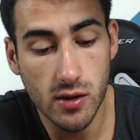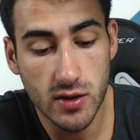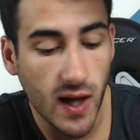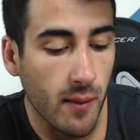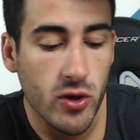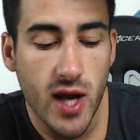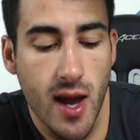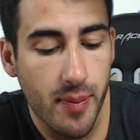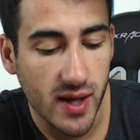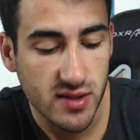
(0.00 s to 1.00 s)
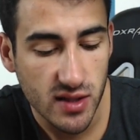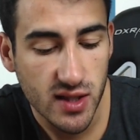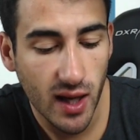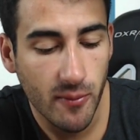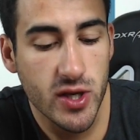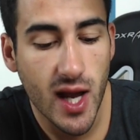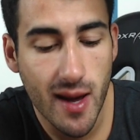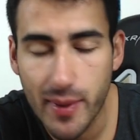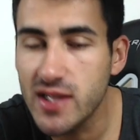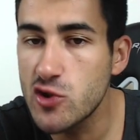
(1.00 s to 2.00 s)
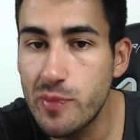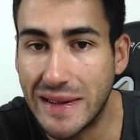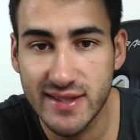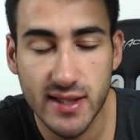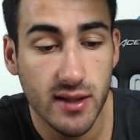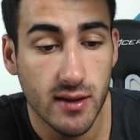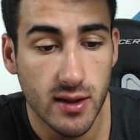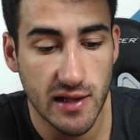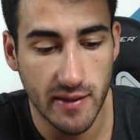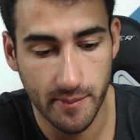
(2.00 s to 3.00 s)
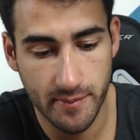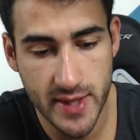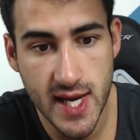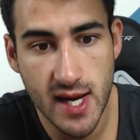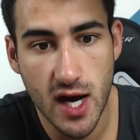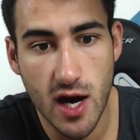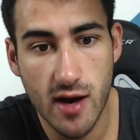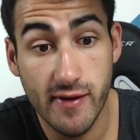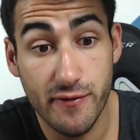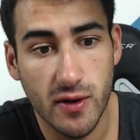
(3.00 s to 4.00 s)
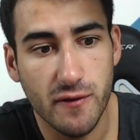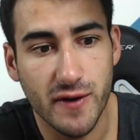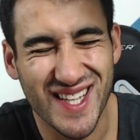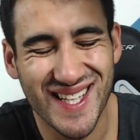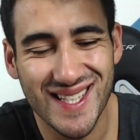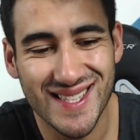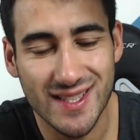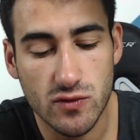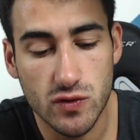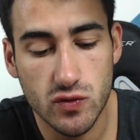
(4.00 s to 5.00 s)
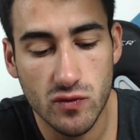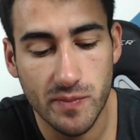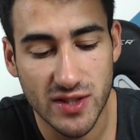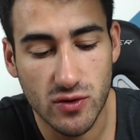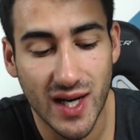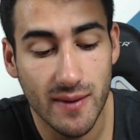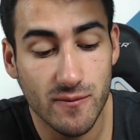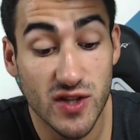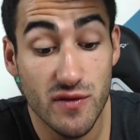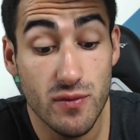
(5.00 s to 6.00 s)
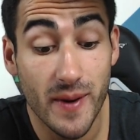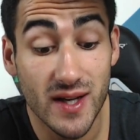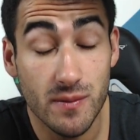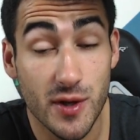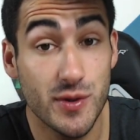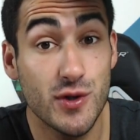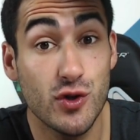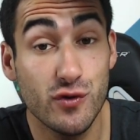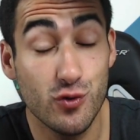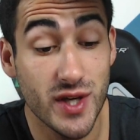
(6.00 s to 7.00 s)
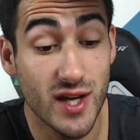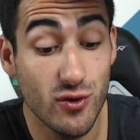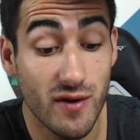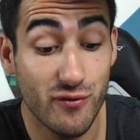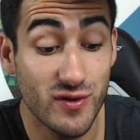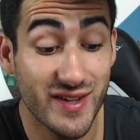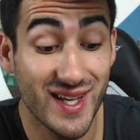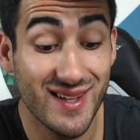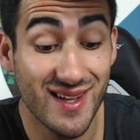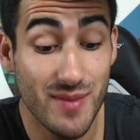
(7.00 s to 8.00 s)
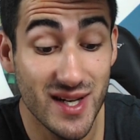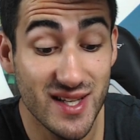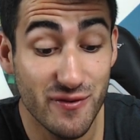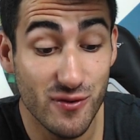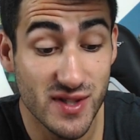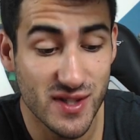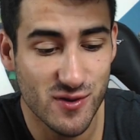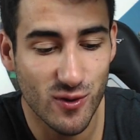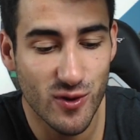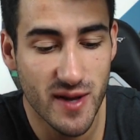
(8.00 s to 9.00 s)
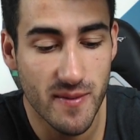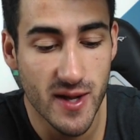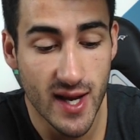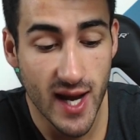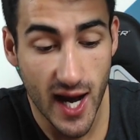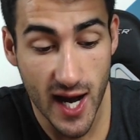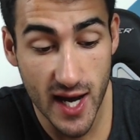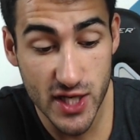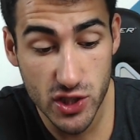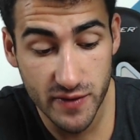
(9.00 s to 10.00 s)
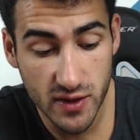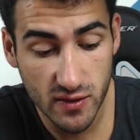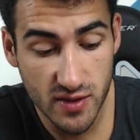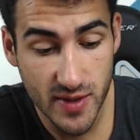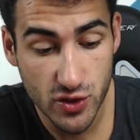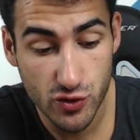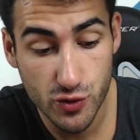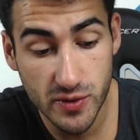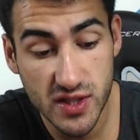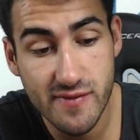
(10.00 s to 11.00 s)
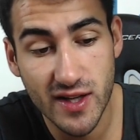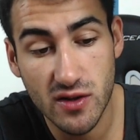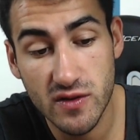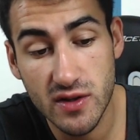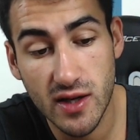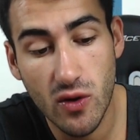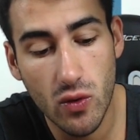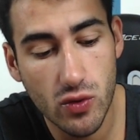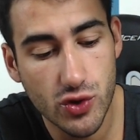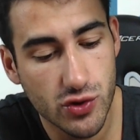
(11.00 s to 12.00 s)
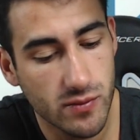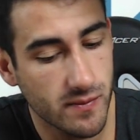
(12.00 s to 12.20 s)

Clairement, il y a la place. Clairement, il y a la place de passer. Mais il euh, va falloir faire très attention parce que là, vous avez vu par exemple les petites chauves-souris à deux, elles font une très très belle défense hein, sur le golem. Euh, et j'ai envie de tenter machin Je pense qu'il va tenter une agro au cochon.